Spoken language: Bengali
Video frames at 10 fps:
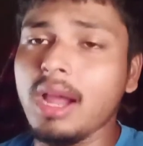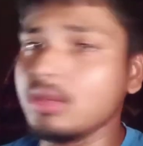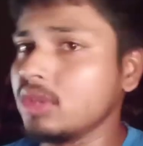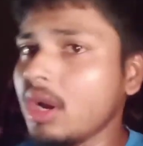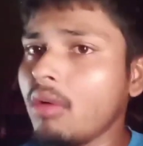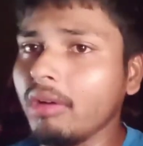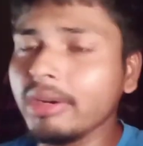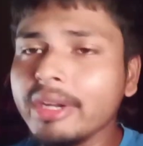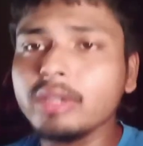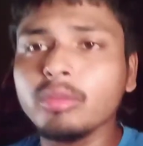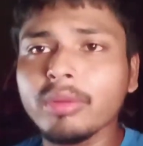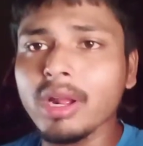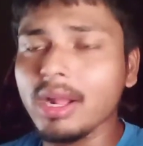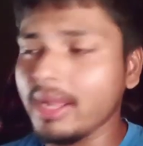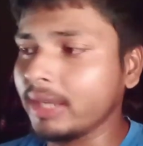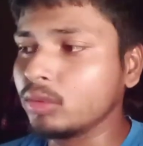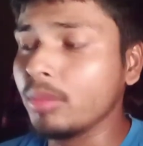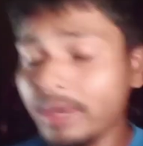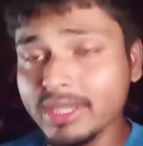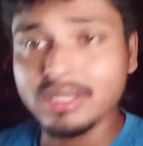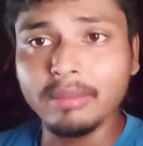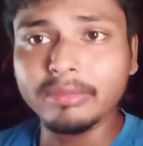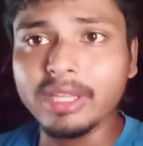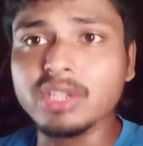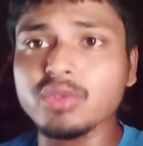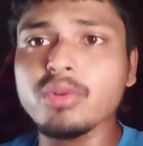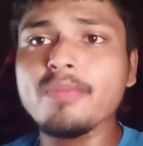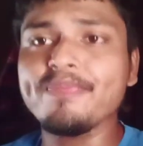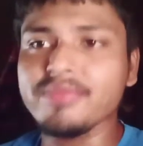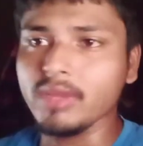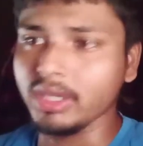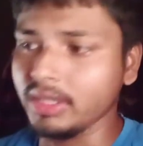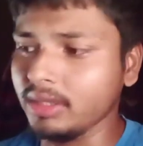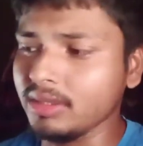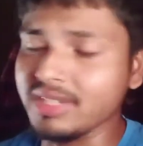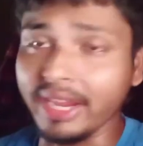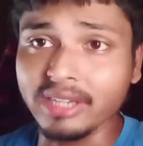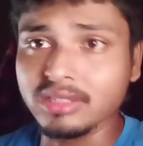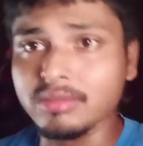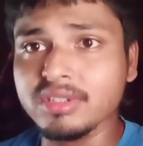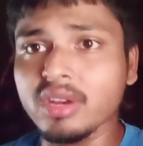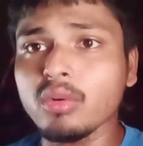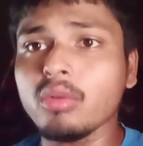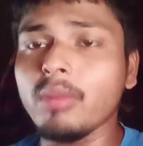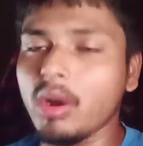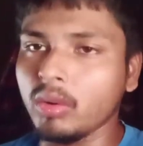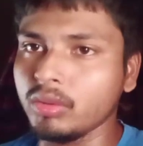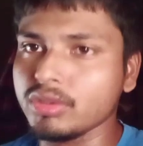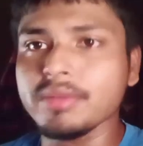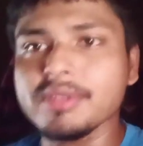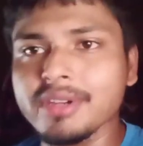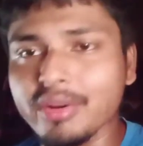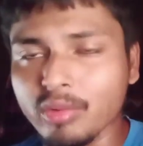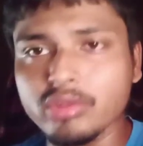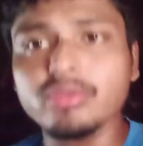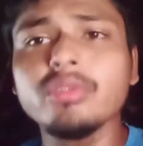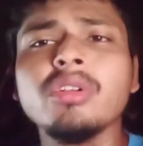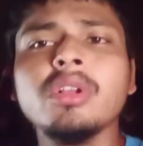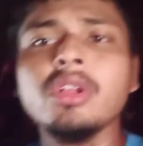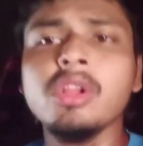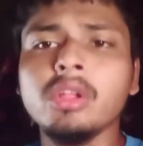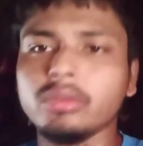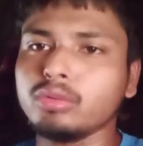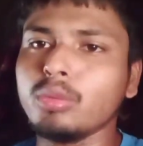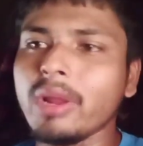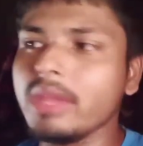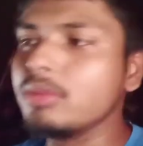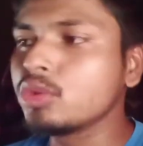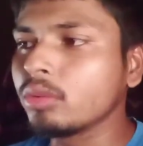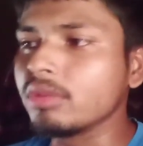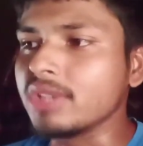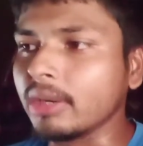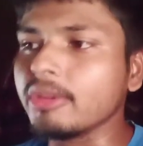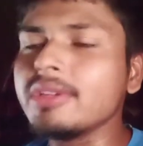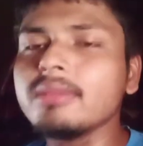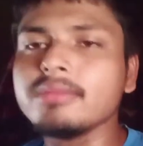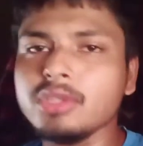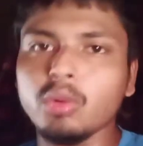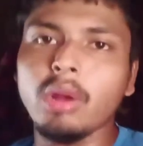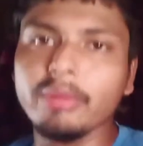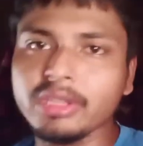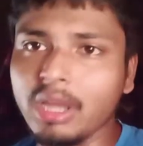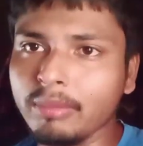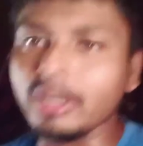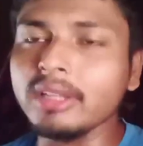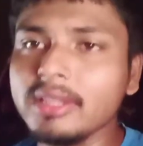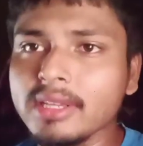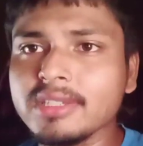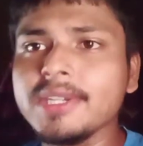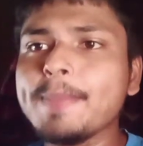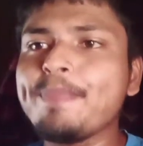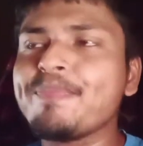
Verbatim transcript: আর যারা অলরেডি তোমরা এক দুবার এক্সাম দিয়েছ মানে সেকেন্ড সেমিস্টার হোক বা অন্য সেমিস্টারে রয়েছো তো তোমরা এই বিষয়গুলো জানোই যেগুলো আমি থামনেলে দিয়েছি